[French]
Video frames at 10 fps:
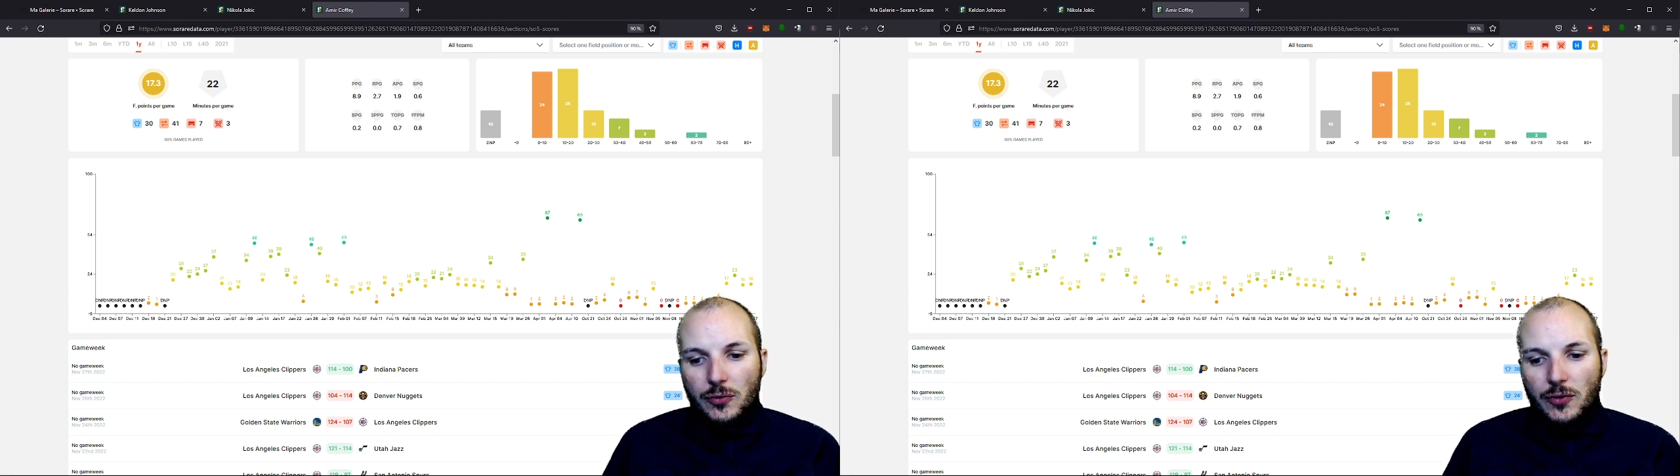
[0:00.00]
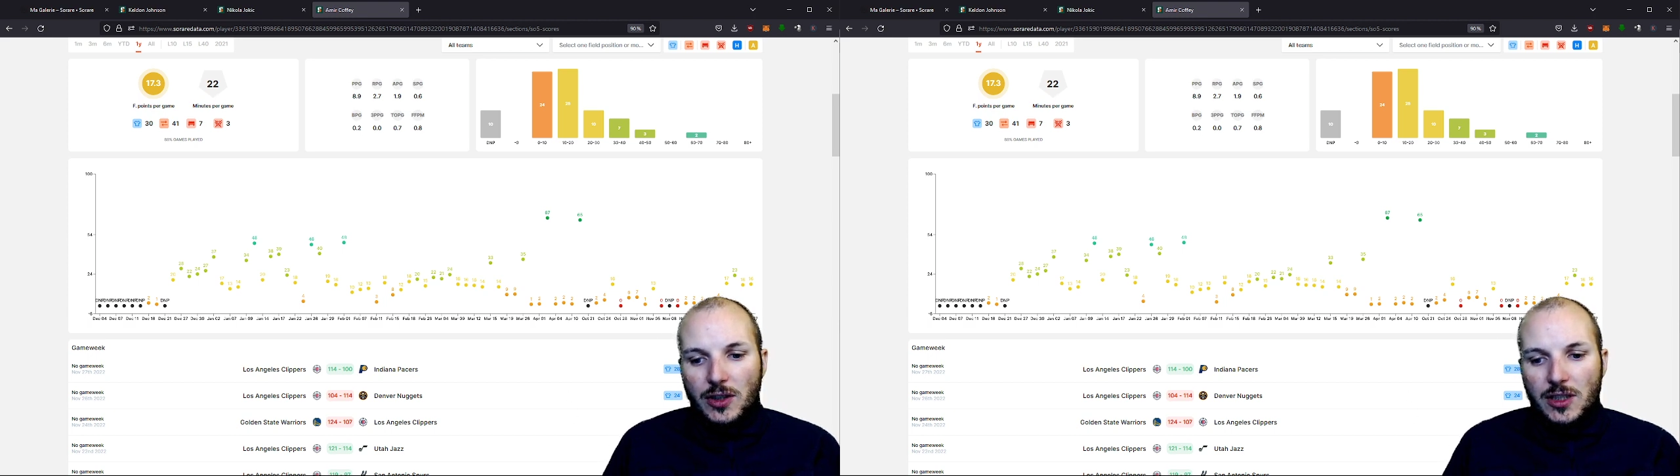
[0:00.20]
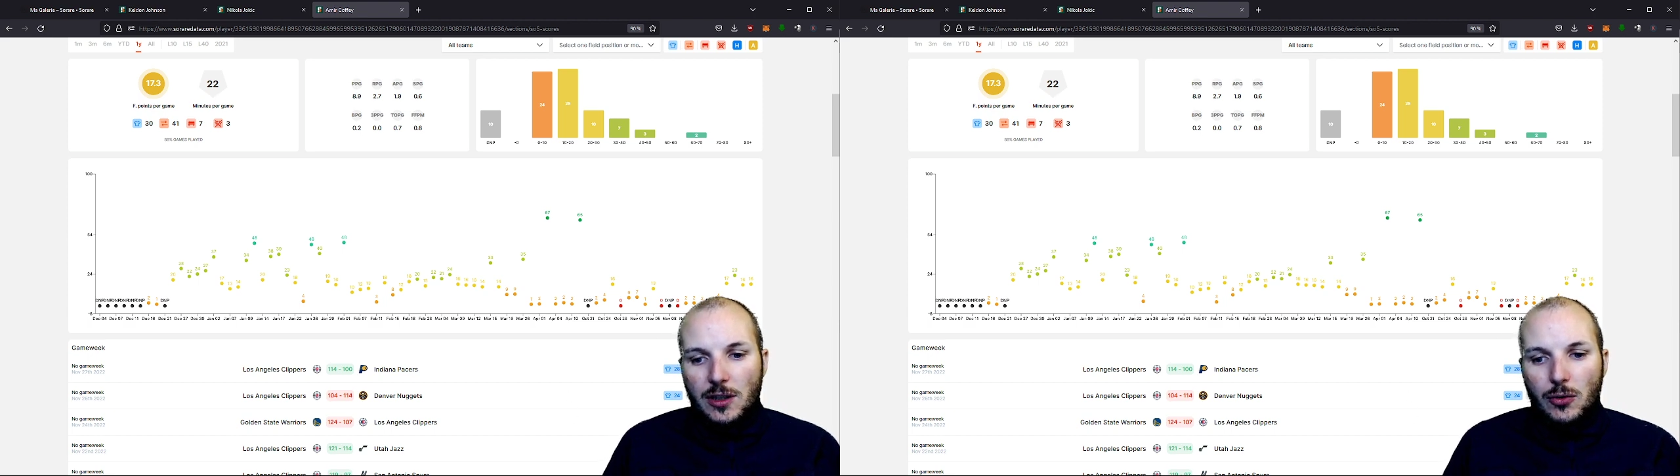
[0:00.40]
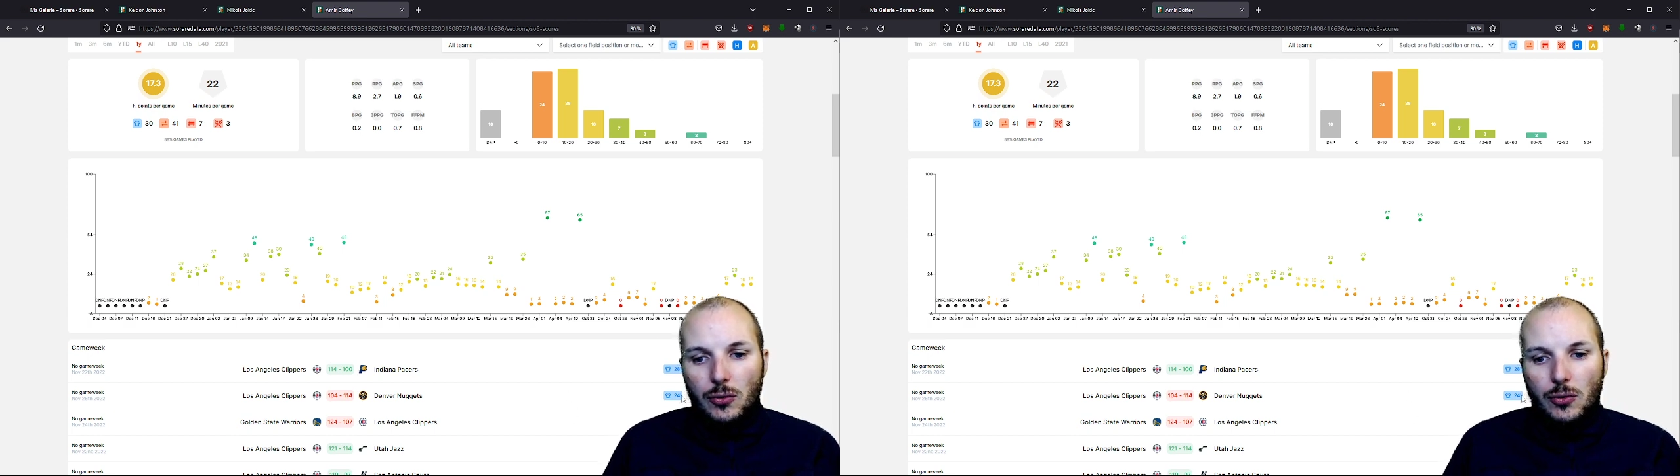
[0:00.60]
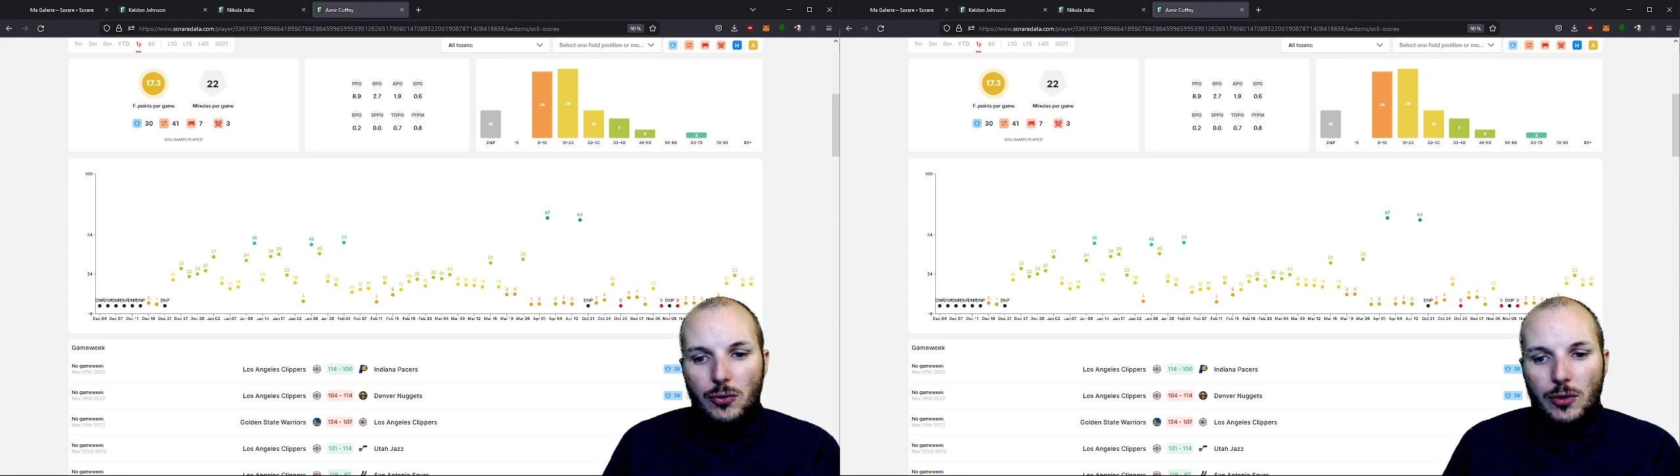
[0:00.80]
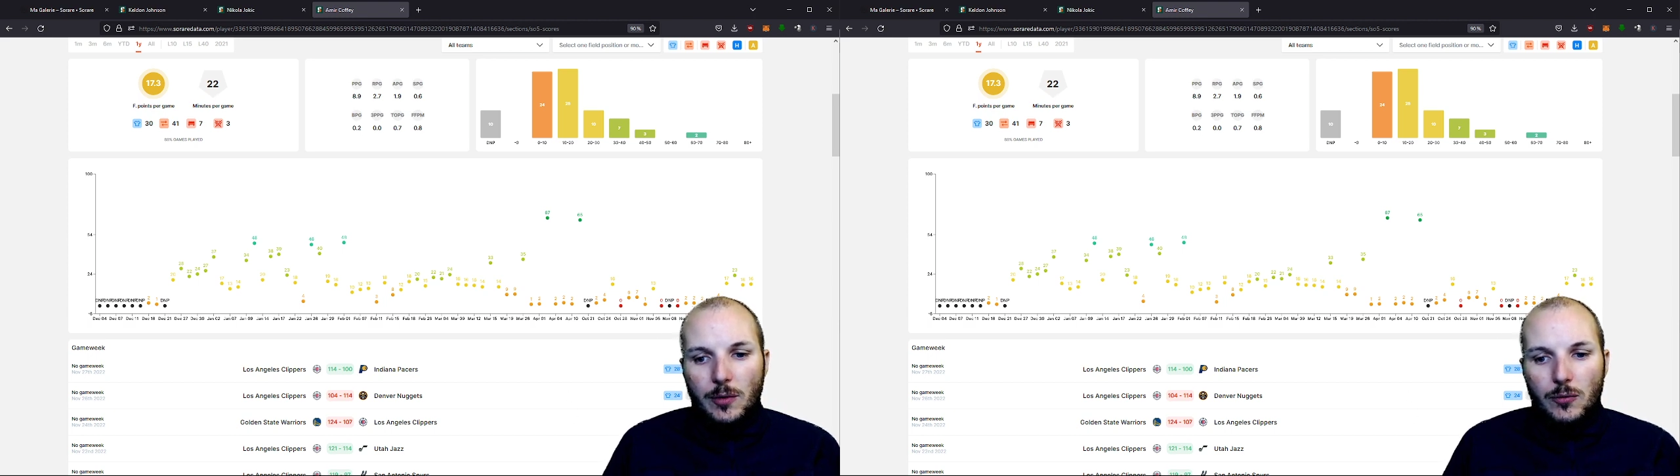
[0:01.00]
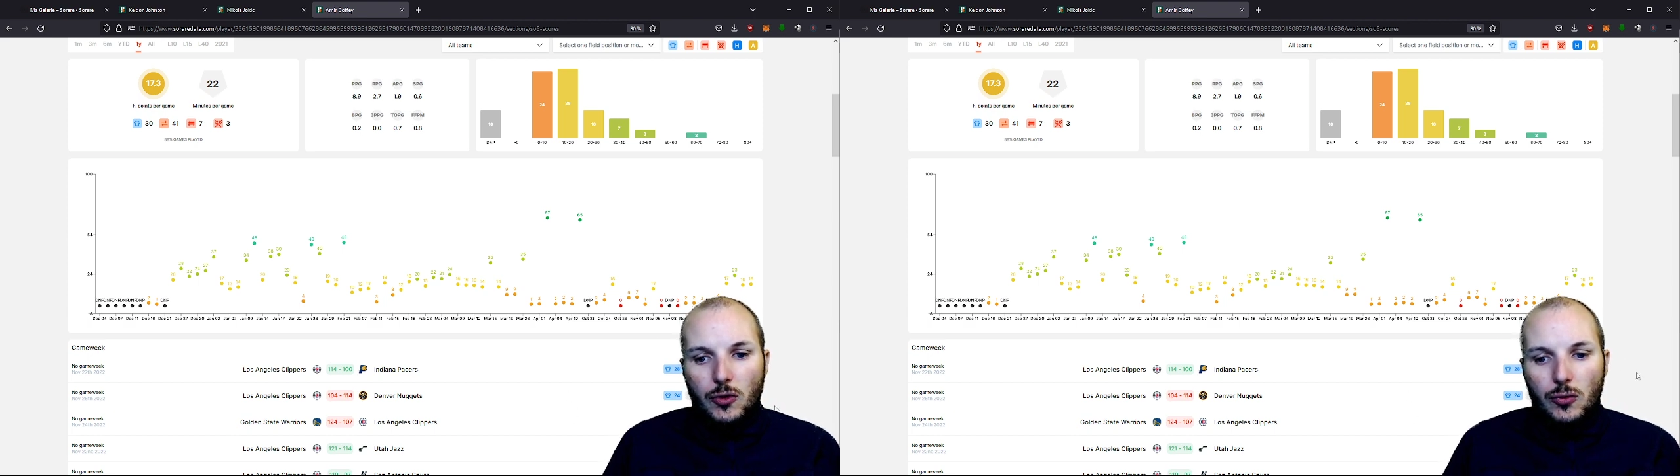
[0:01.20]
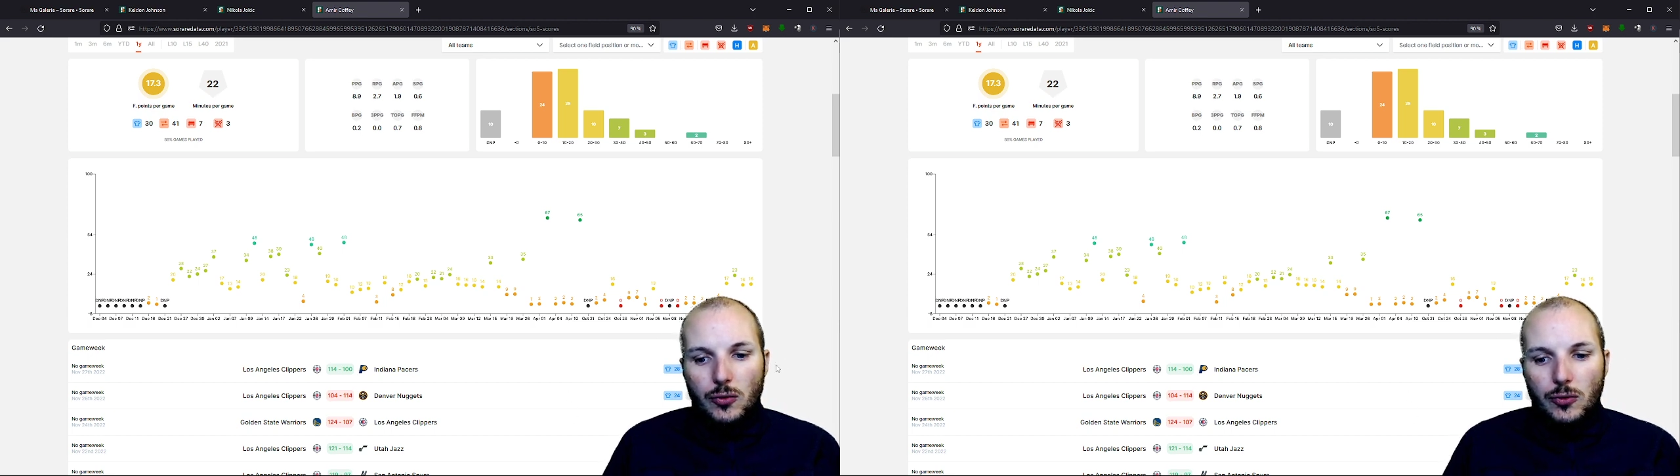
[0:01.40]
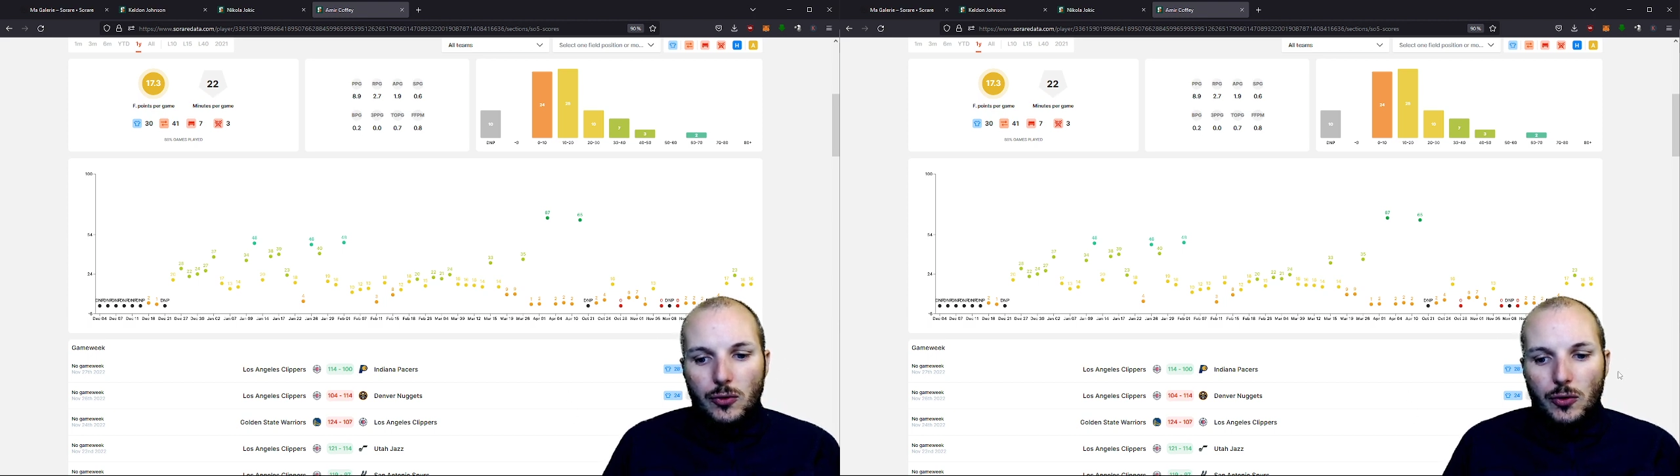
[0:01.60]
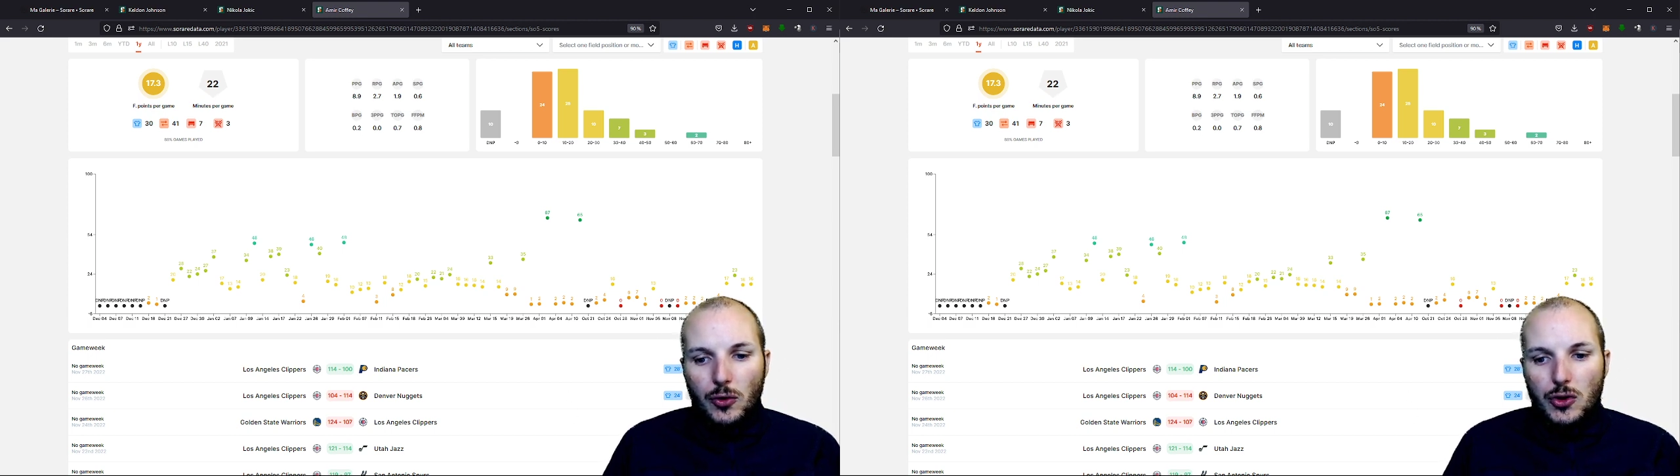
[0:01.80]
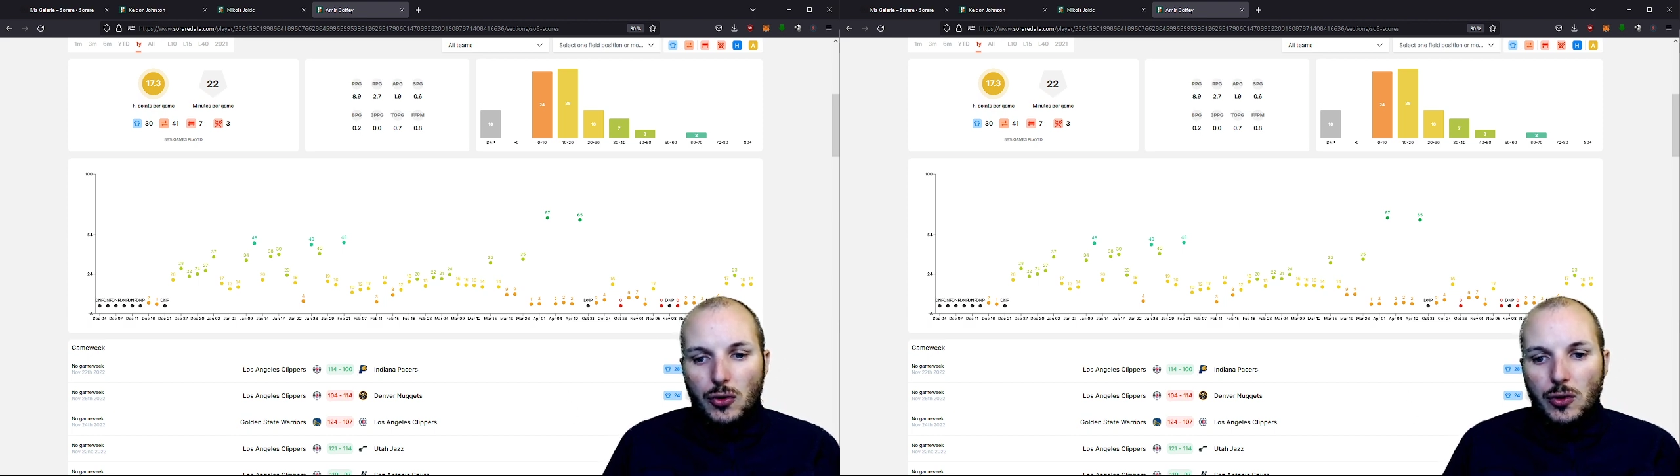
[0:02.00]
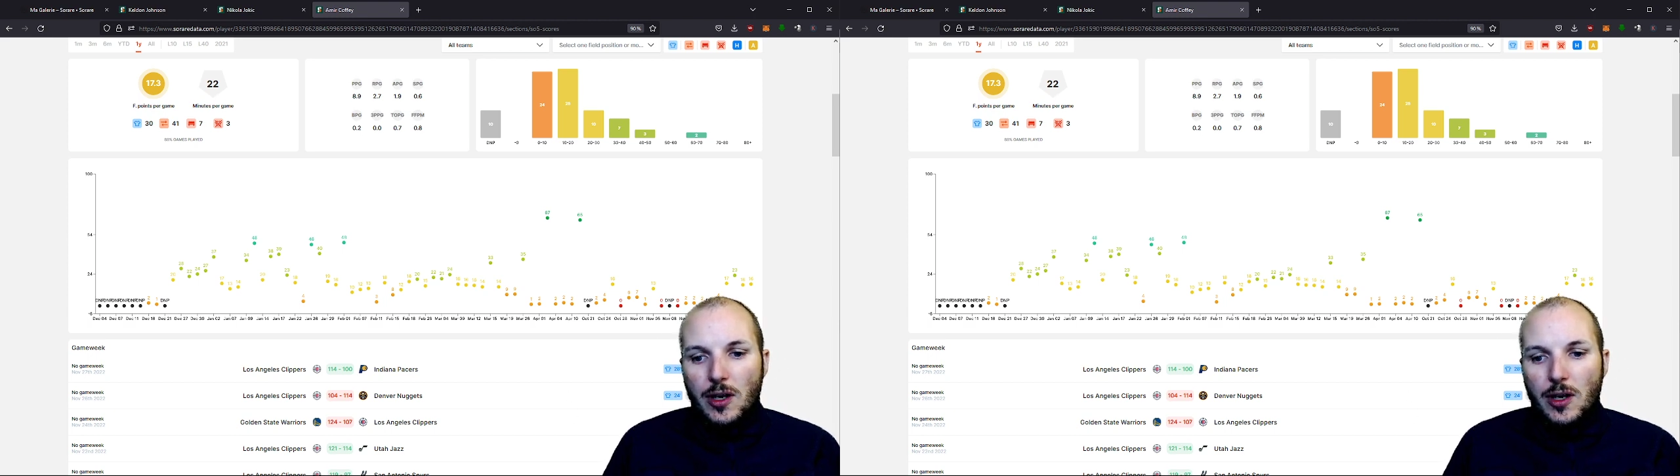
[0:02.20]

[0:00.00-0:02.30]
on voit qu'il a eu quand même du, temps de jeu.